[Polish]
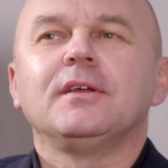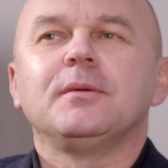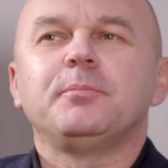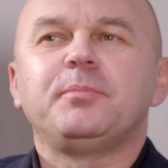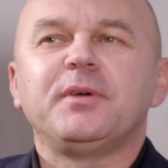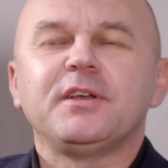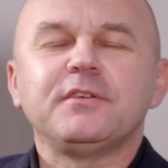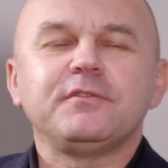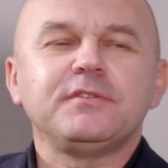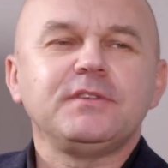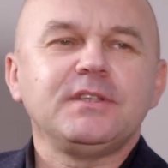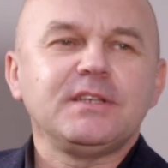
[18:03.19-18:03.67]

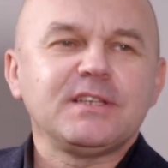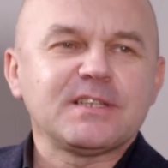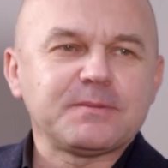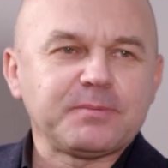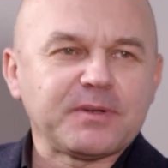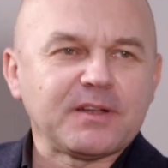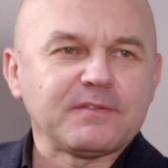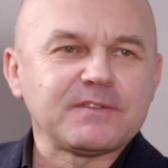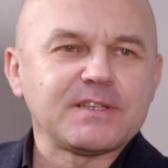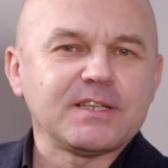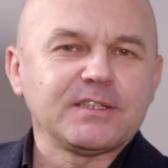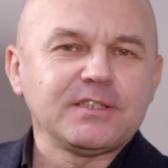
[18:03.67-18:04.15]
pewni,
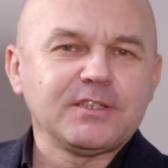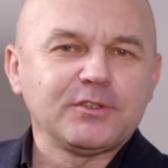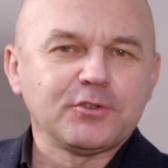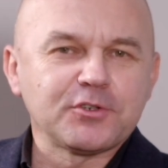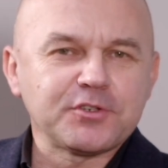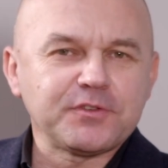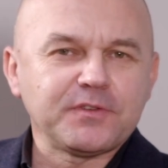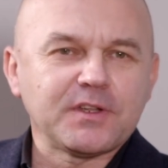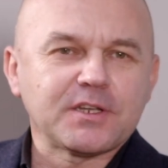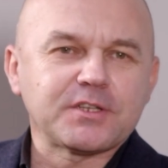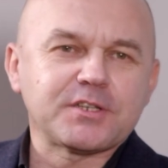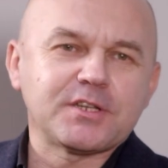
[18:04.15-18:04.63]
sprawdzeni,
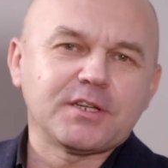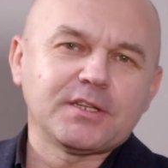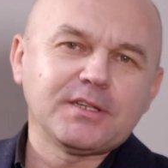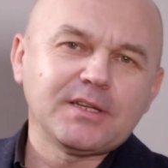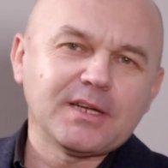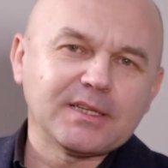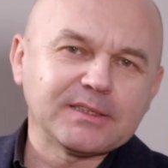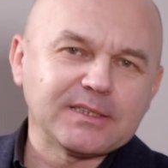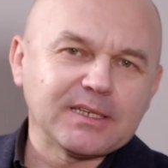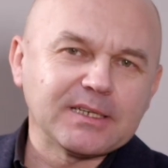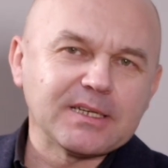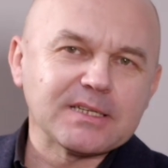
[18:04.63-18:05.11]
doświadczeni,
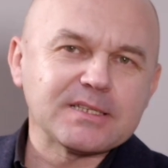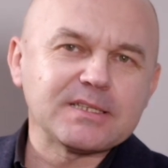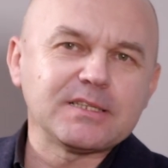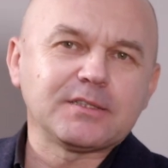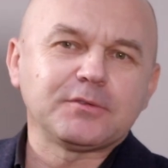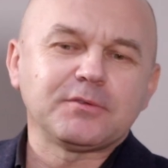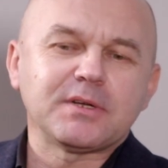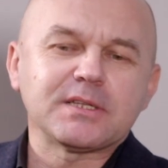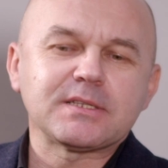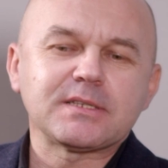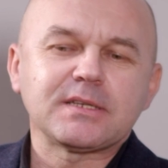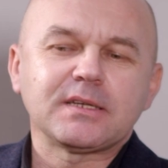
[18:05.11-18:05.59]
a taka
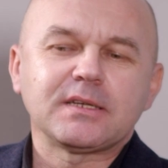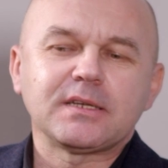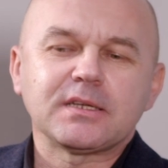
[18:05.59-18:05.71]
sytuacja,